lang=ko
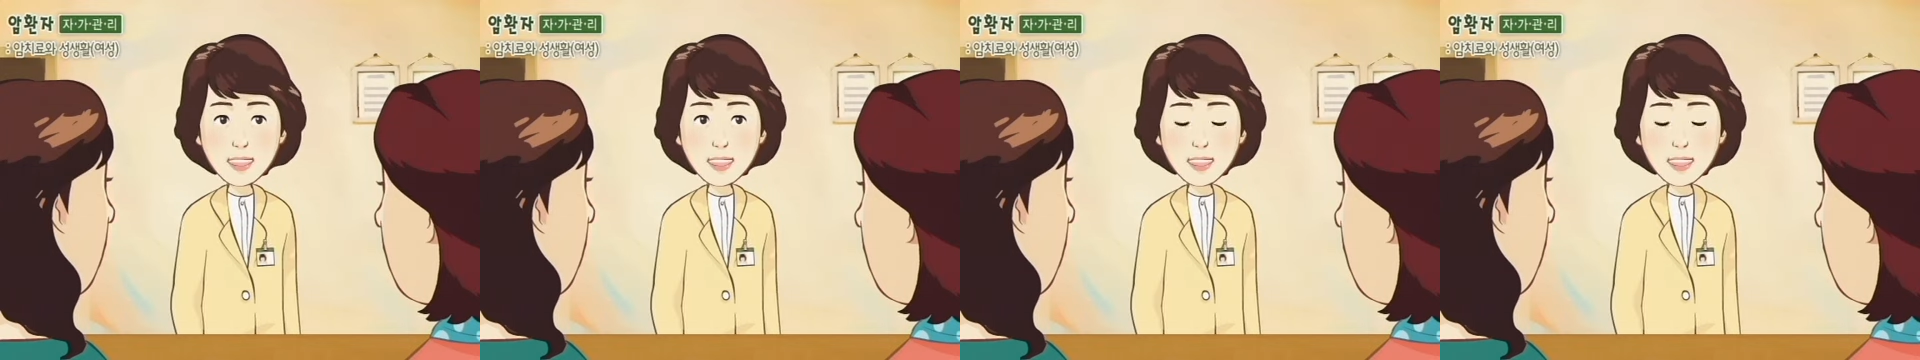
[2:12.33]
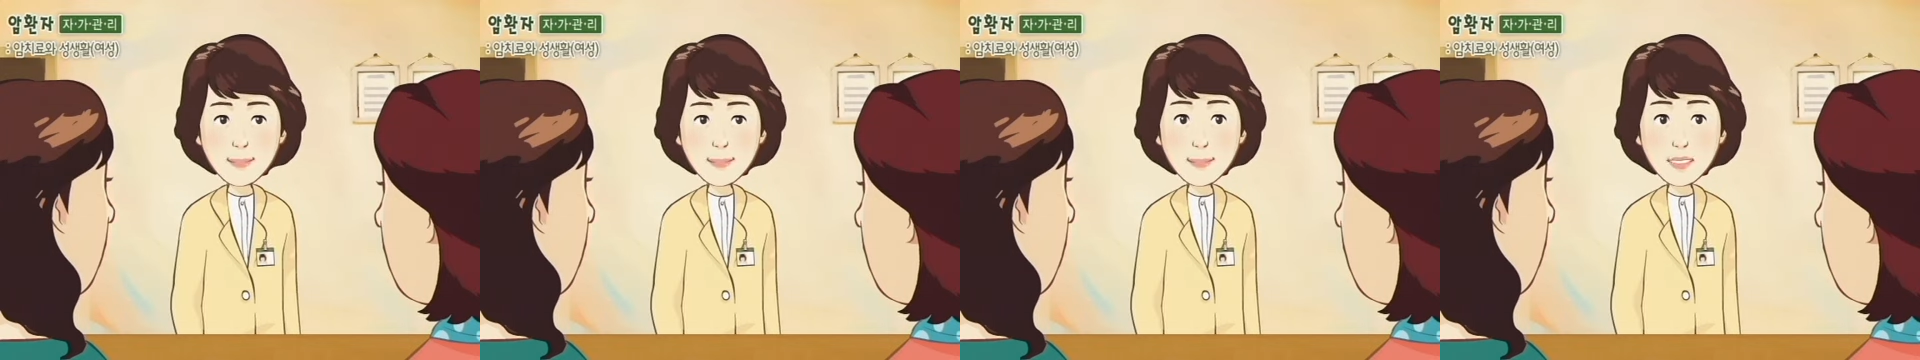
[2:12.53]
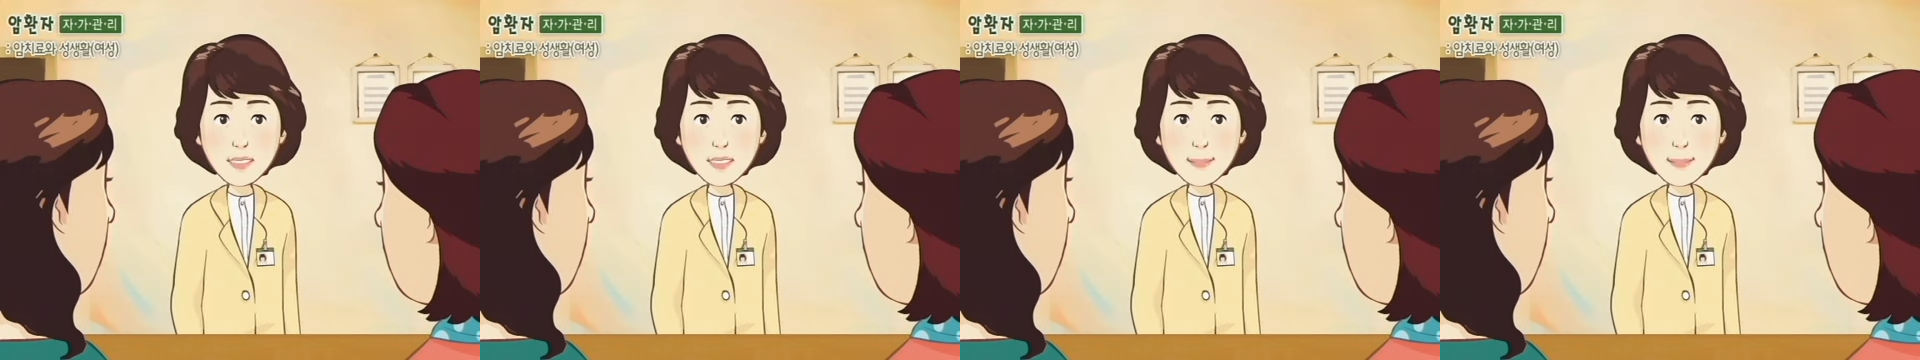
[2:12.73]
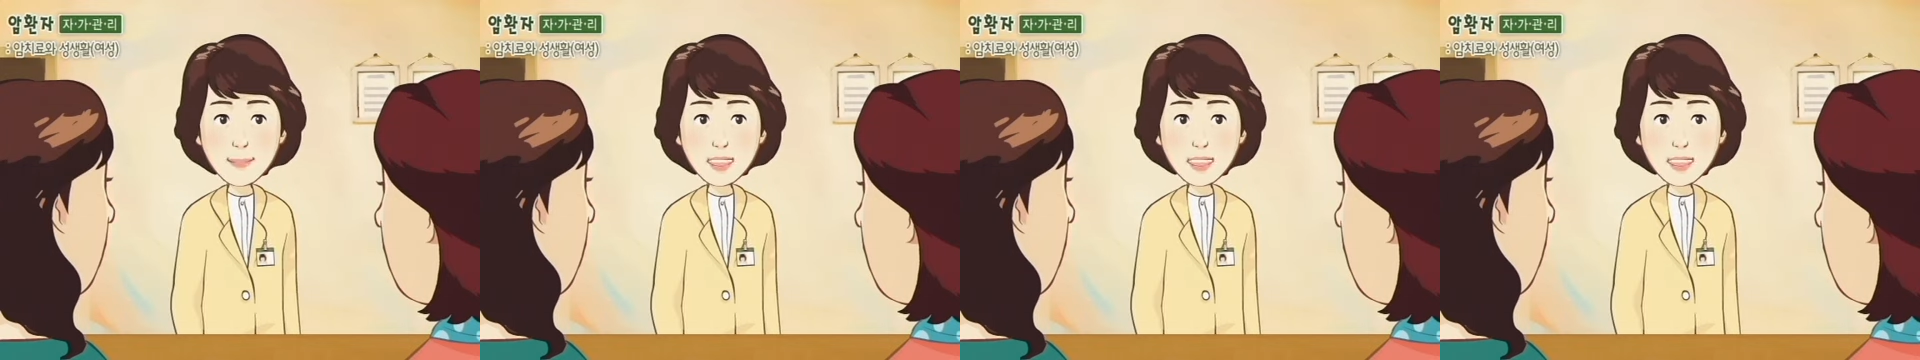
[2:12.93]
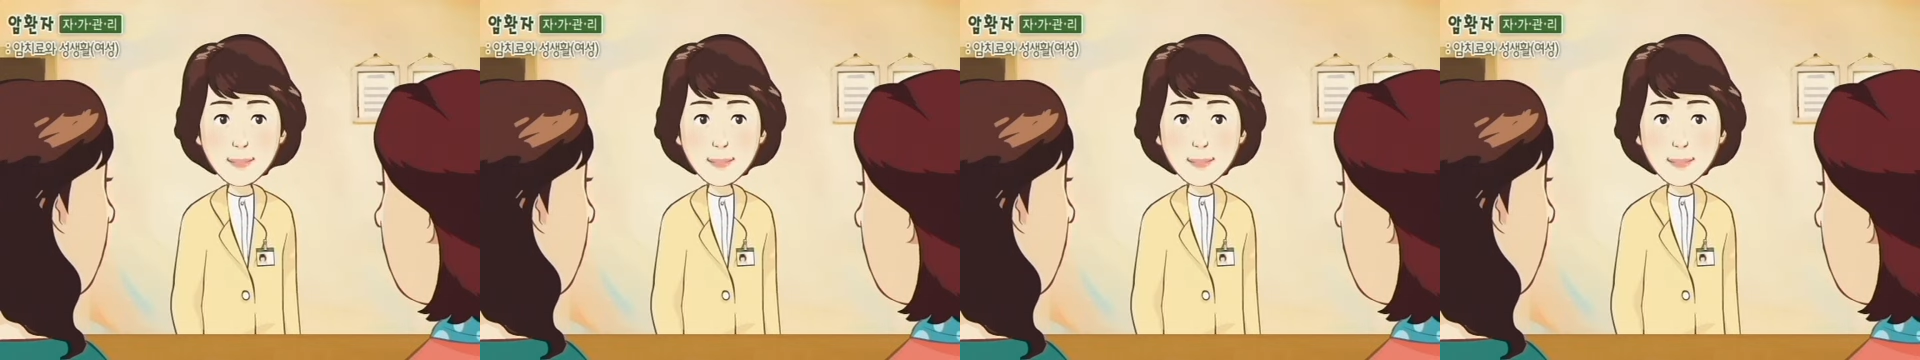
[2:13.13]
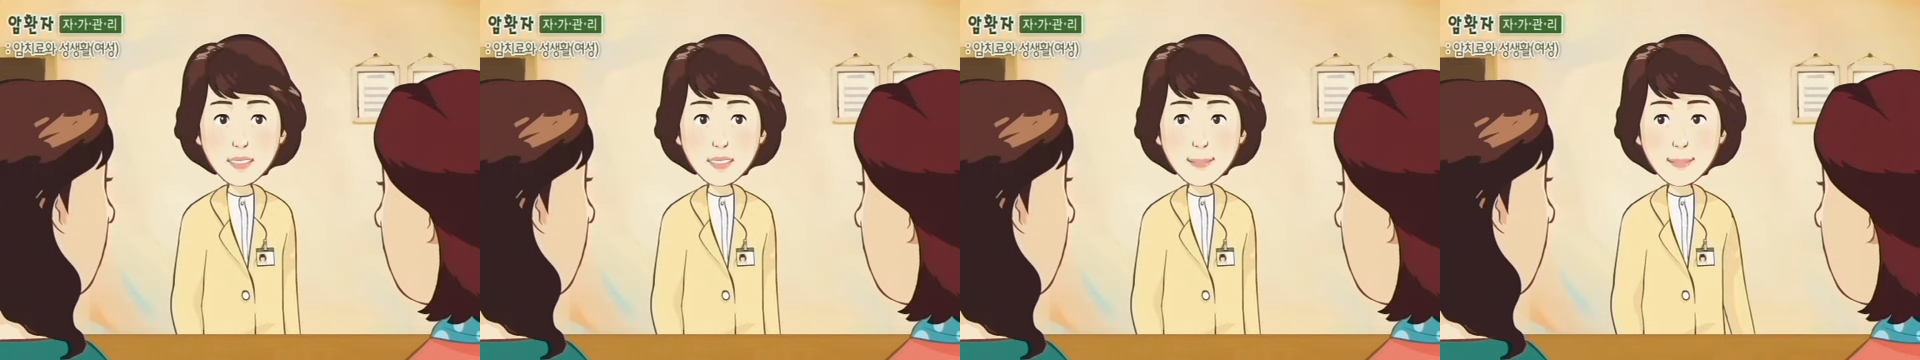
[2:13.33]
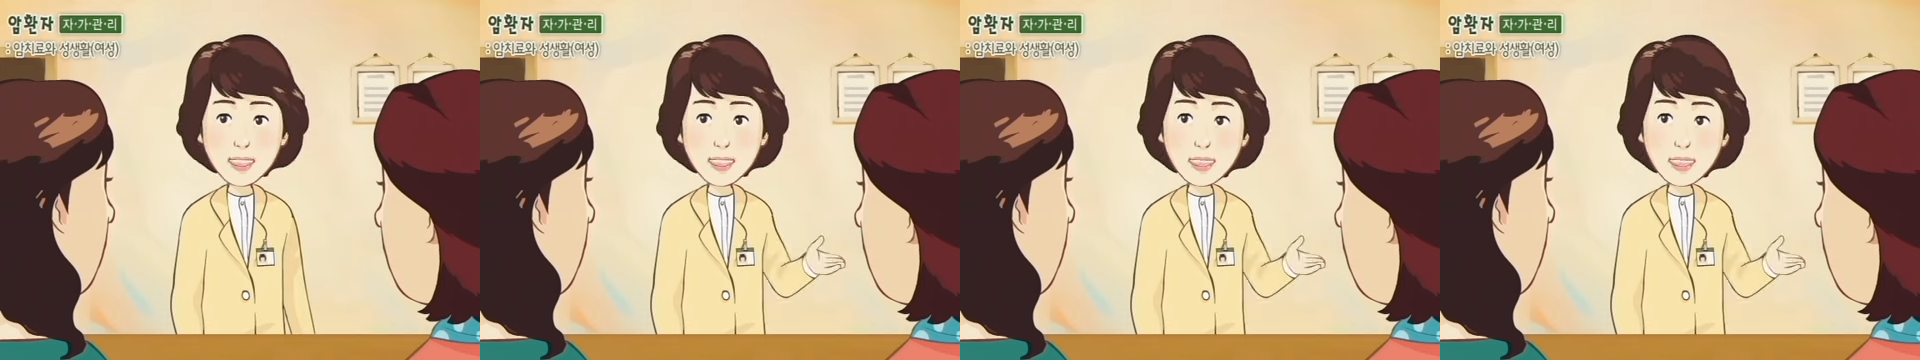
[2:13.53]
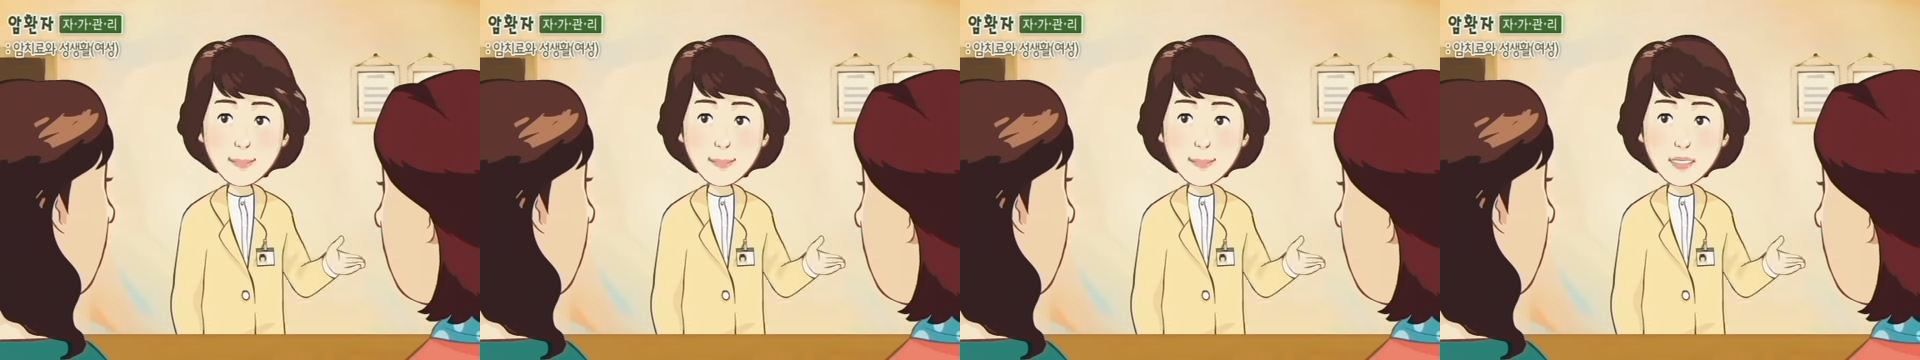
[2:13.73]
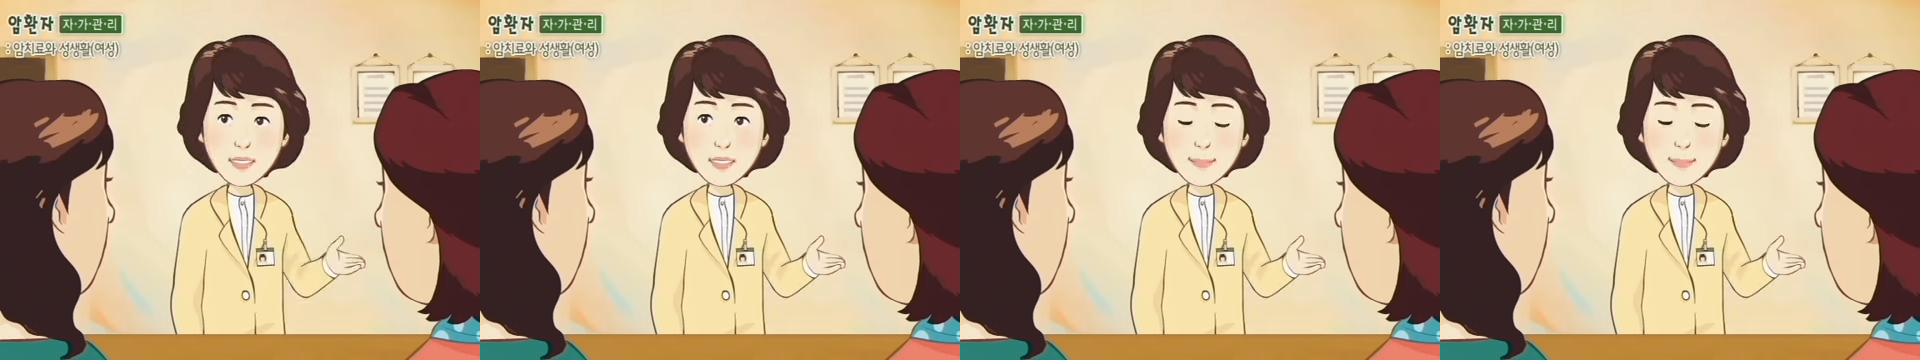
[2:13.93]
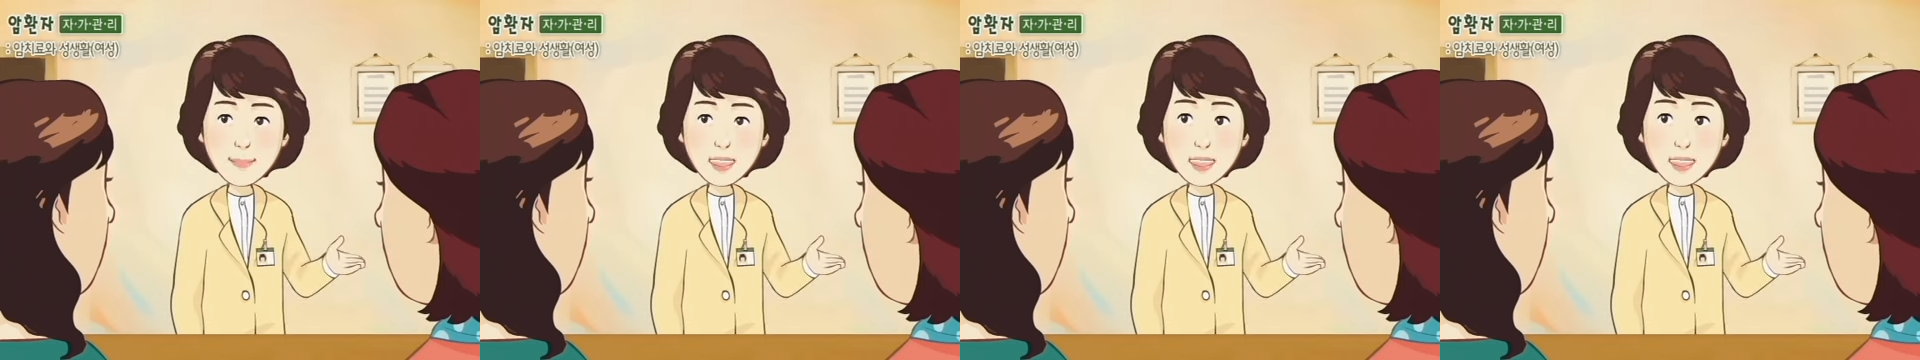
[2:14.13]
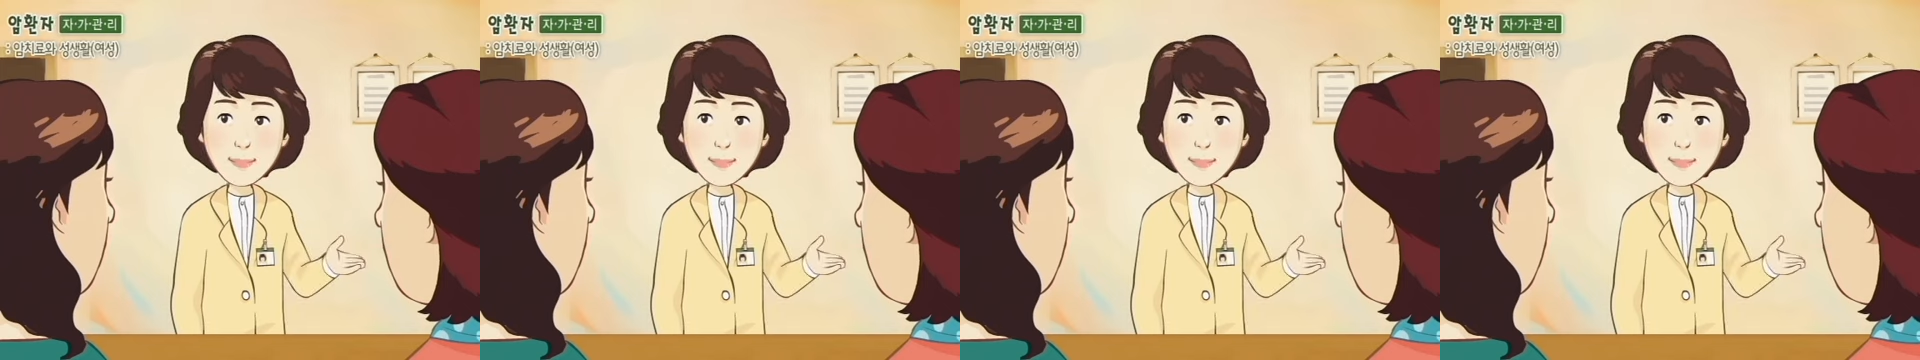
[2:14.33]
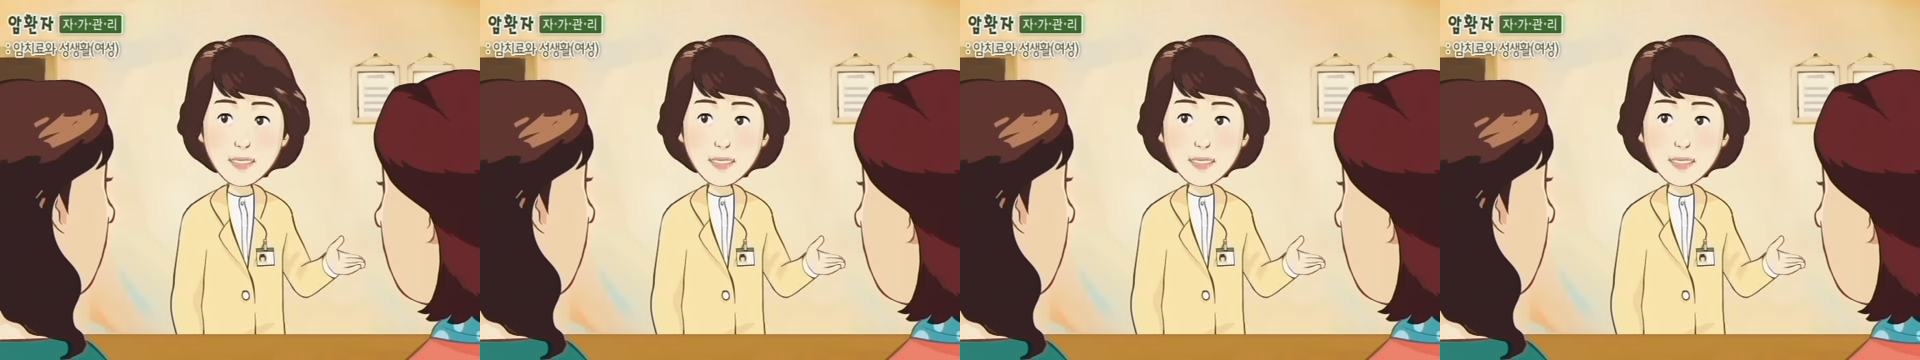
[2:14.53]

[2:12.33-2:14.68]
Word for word: 가장 일반적인 증상이에요.